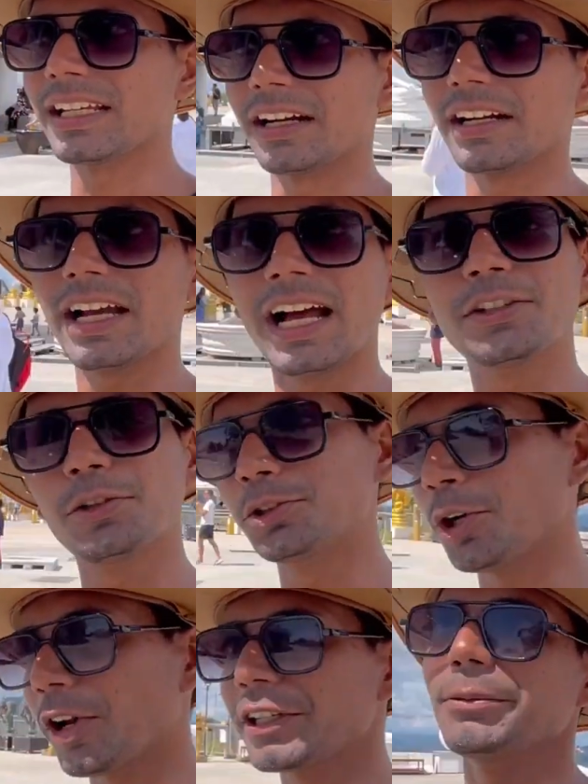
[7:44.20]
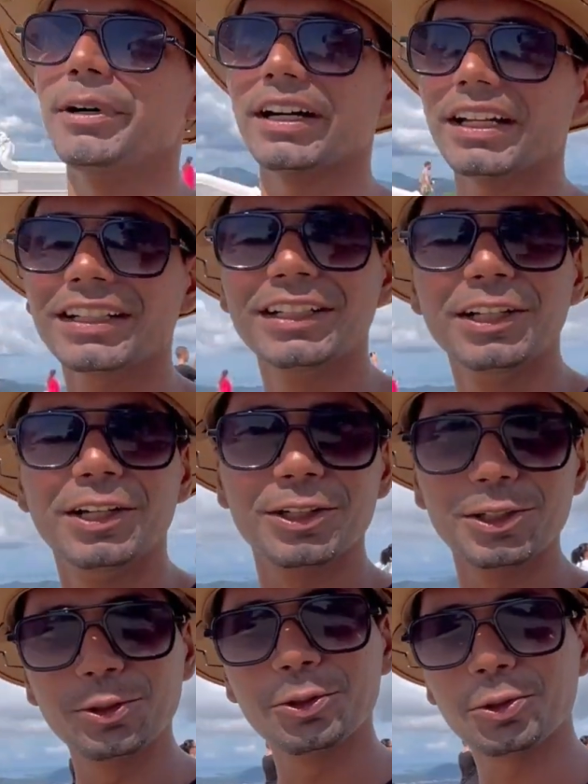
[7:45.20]
ना घटे आज कुछ और नहीं मांग रहा
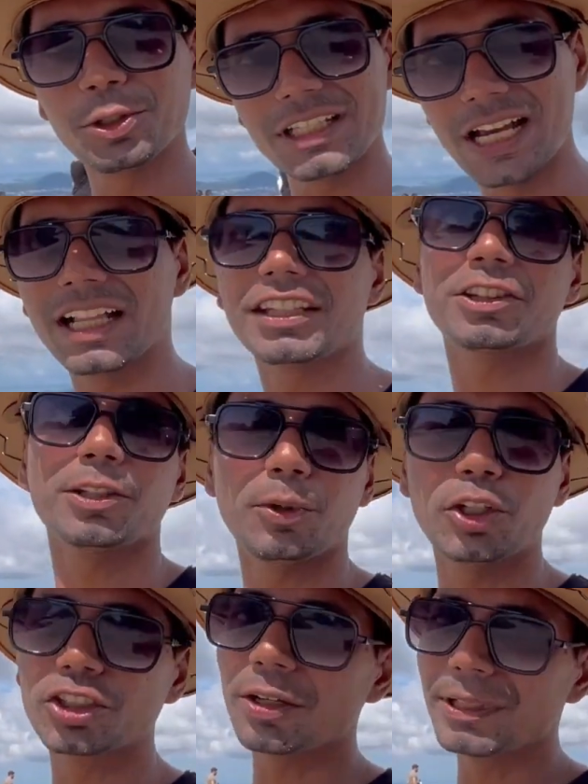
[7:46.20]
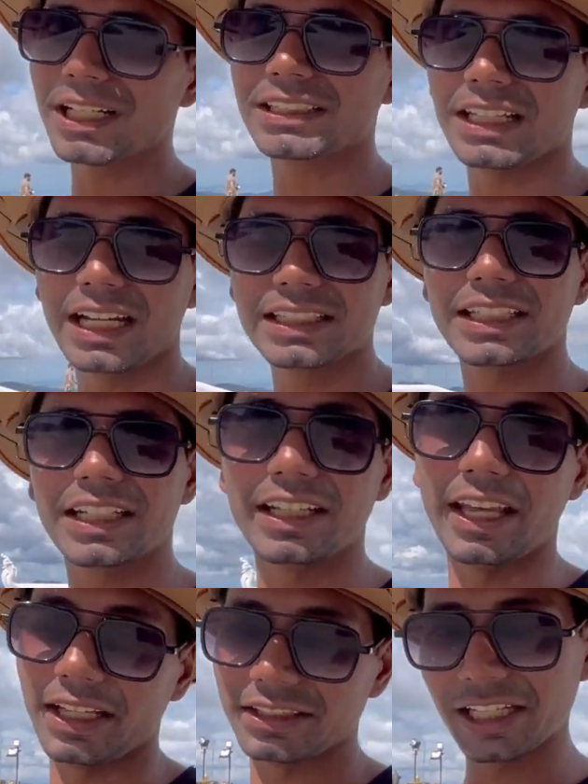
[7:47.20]
क्यों क्योंकि यहाँ तक तो पहुँच गया बिना चलान के
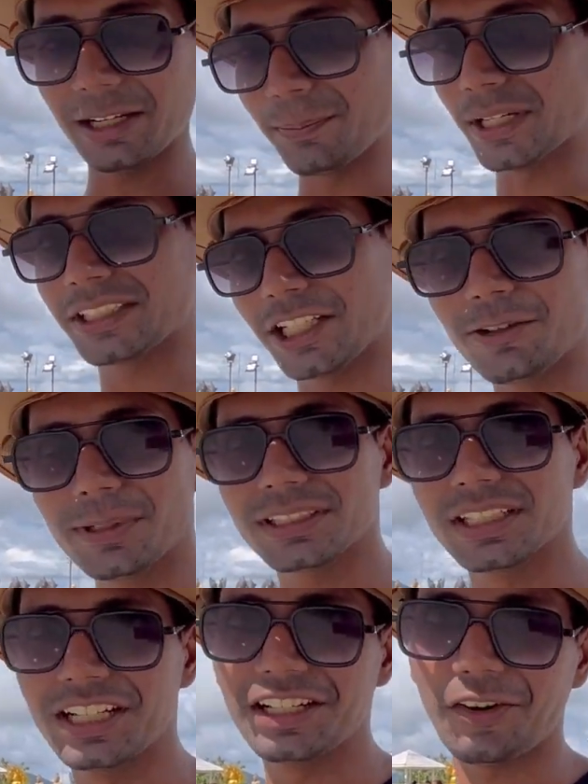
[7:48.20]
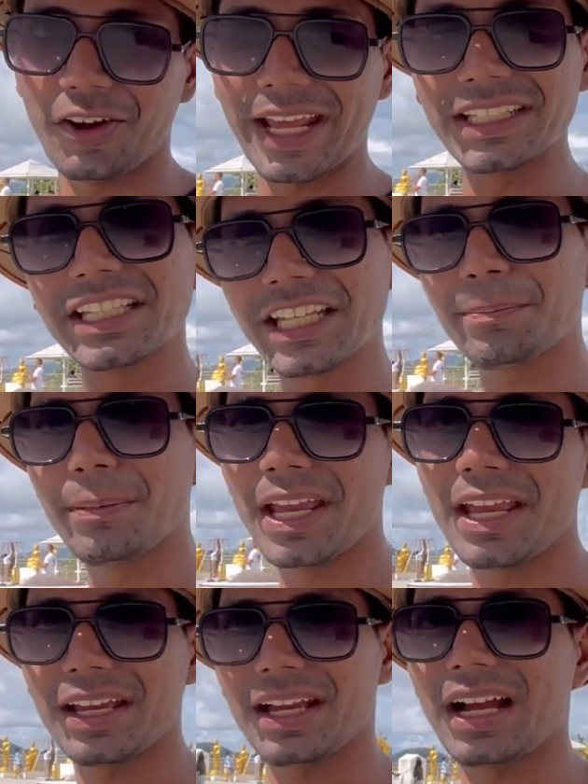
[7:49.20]
एक जगह बस गया हूँ बस और ऐसे ही
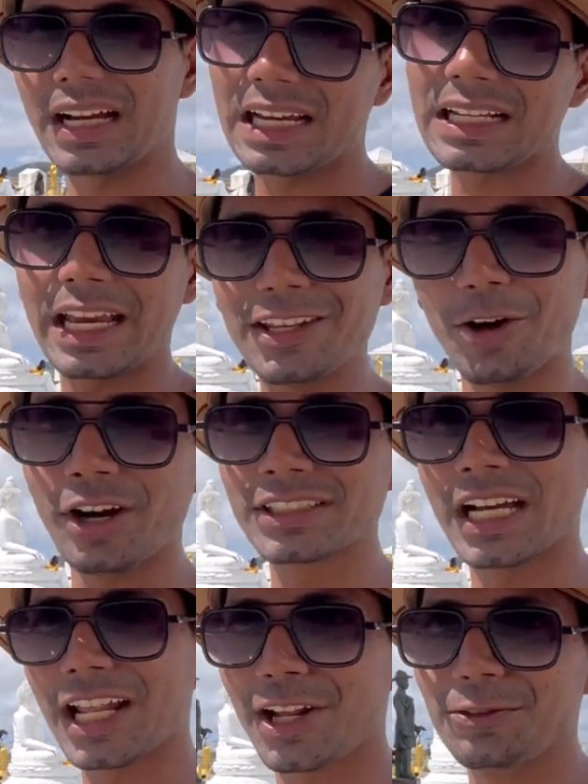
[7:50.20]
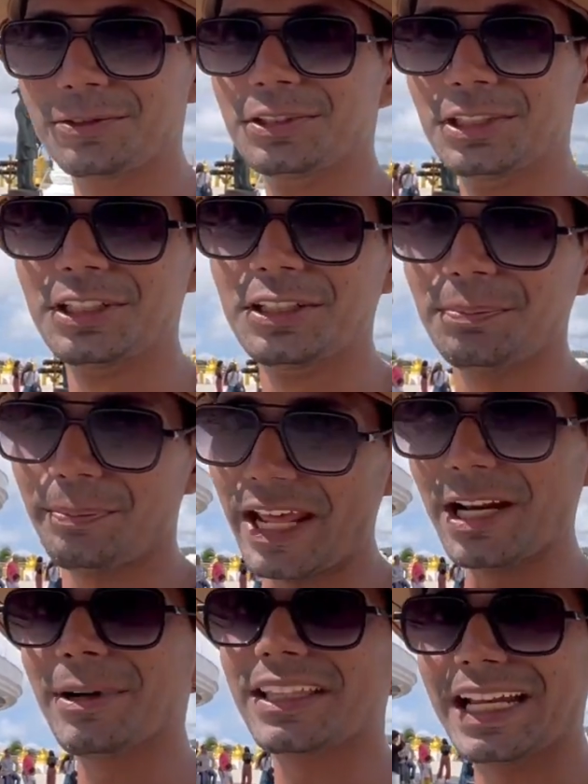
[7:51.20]
मैं अगर कहीं और जा रहा हूँ
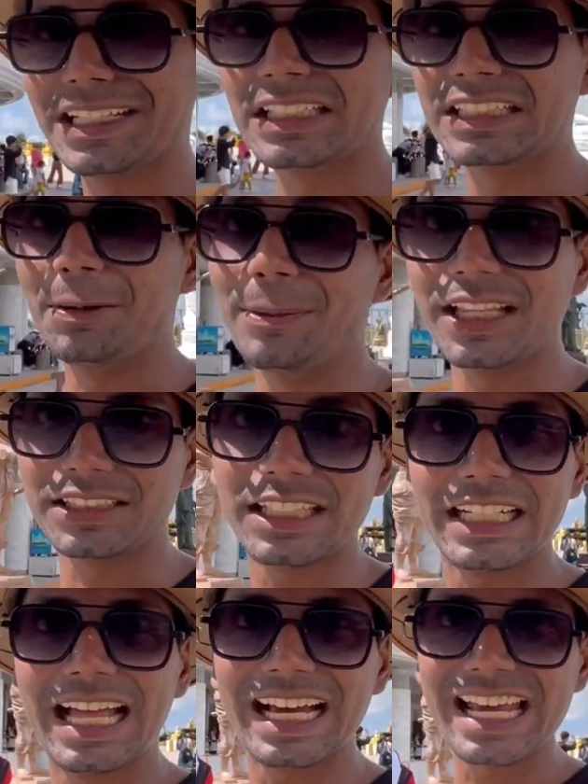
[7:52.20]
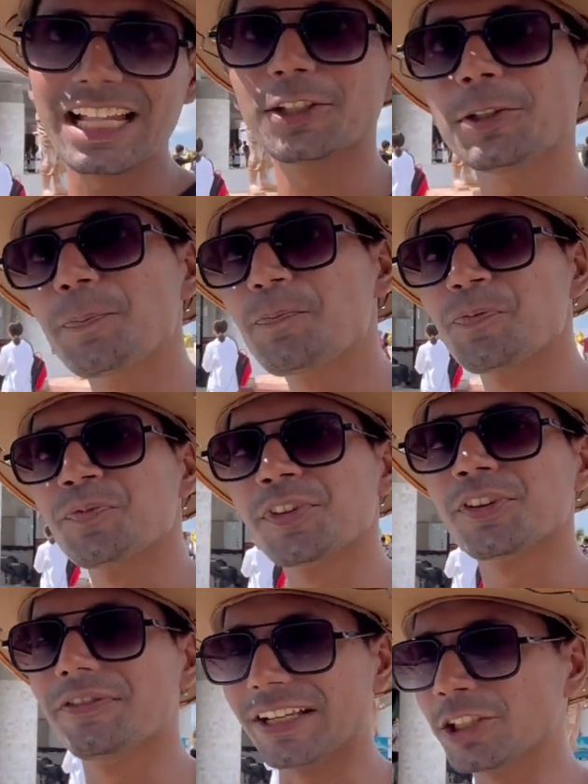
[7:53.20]
पहले बता नहीं सकता पता चले ना गया तो
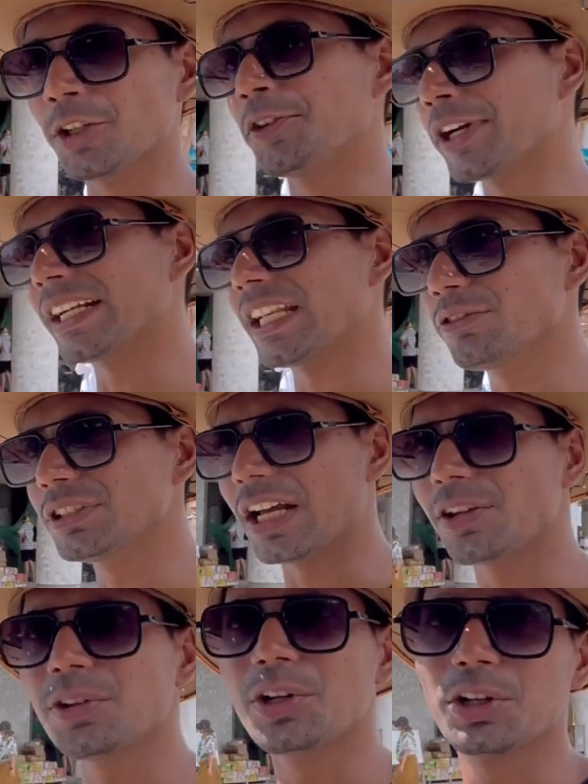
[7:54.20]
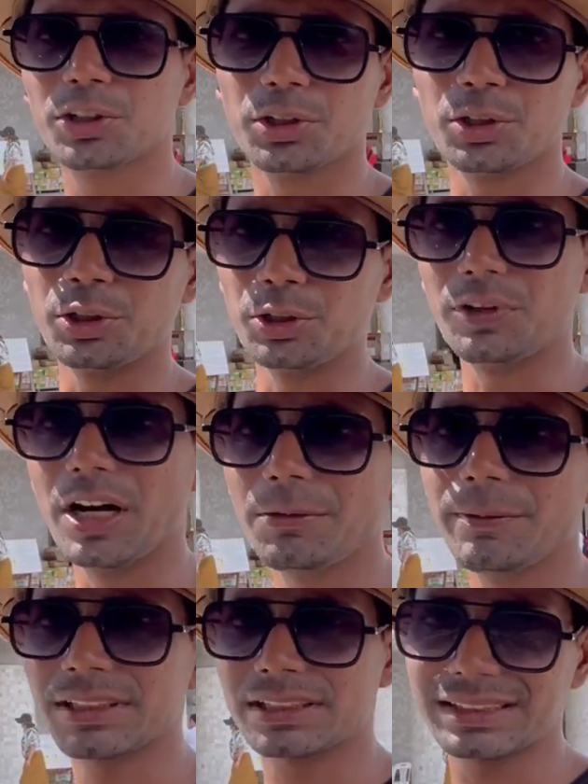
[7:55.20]
वैसे तो पुकेट टाउन जा रहा हूँ तो वहाँ
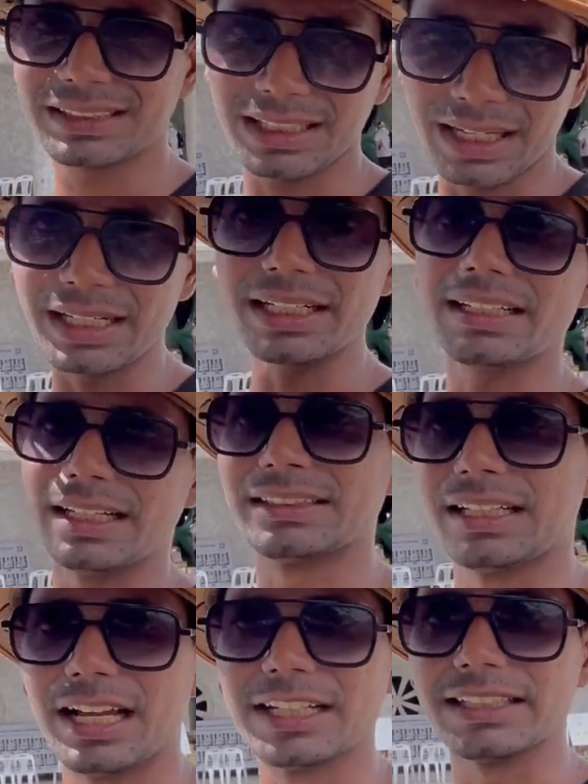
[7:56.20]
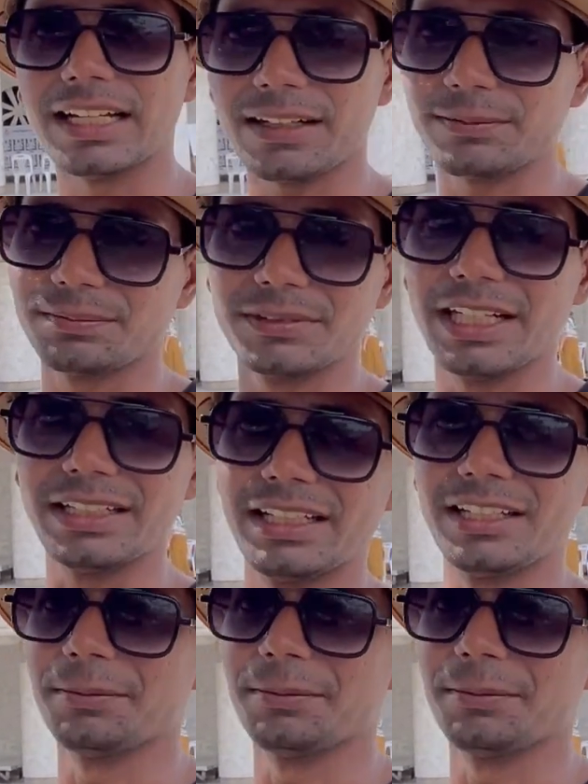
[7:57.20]
पर बस कटे ना चलान यार नहीं देने